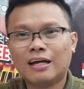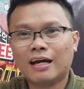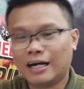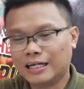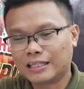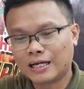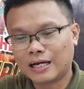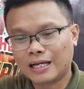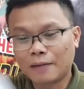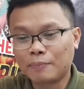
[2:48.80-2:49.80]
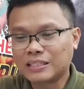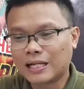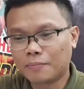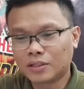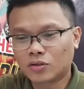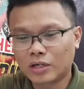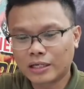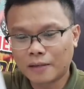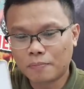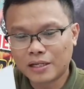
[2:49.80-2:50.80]
At uh, laking pasalamat ko rin
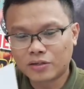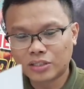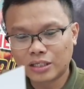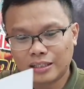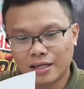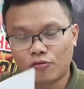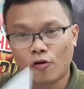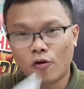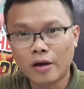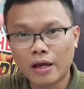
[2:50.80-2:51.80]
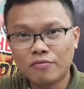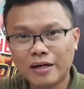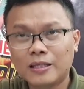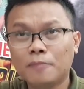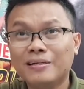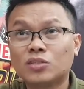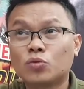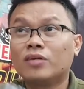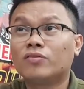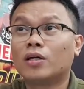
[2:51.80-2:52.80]
kay Brico Santig for inviting me as
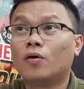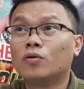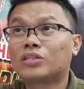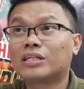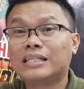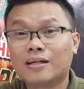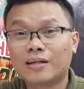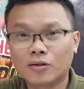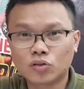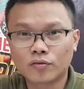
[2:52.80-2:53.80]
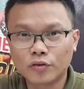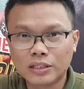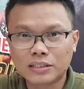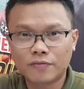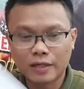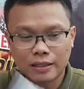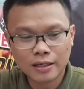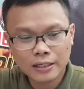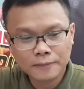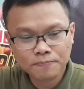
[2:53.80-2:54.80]
one of the hosts and the announcer for this event.
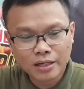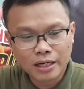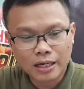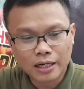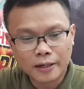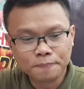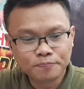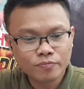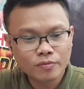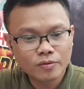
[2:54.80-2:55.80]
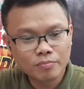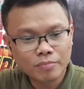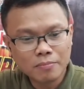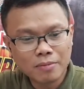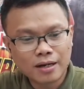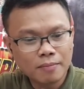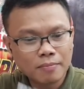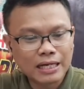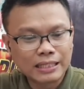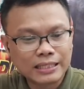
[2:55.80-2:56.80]
Um, may mga
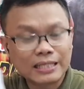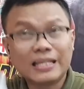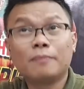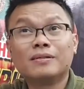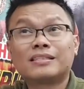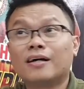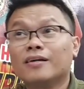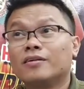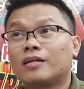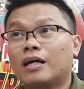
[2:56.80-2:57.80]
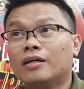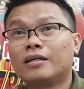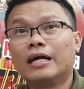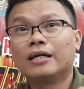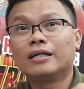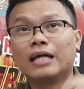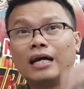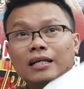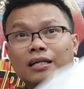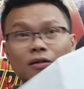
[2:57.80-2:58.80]
magaganda rin laban sa undercard gaya ni
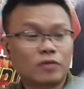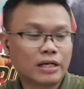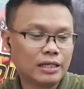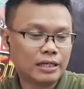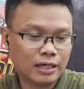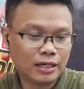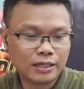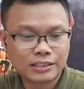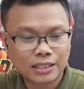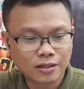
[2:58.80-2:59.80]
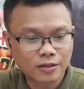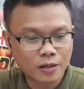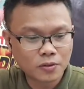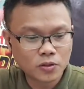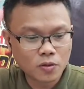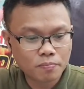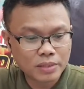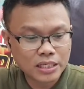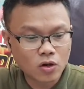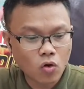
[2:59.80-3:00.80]
Ali Laurel na isang
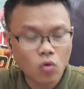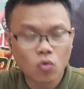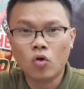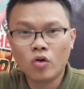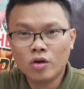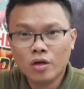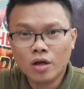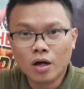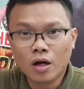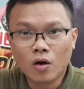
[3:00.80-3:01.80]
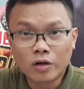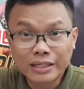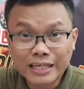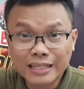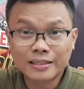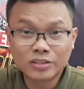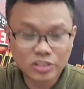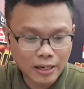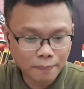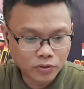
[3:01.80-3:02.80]
WBO uh, ah, Oriental
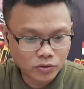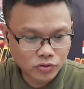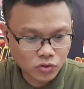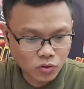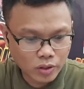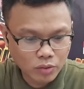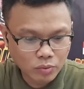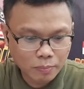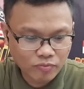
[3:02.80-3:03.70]
champion. So he will be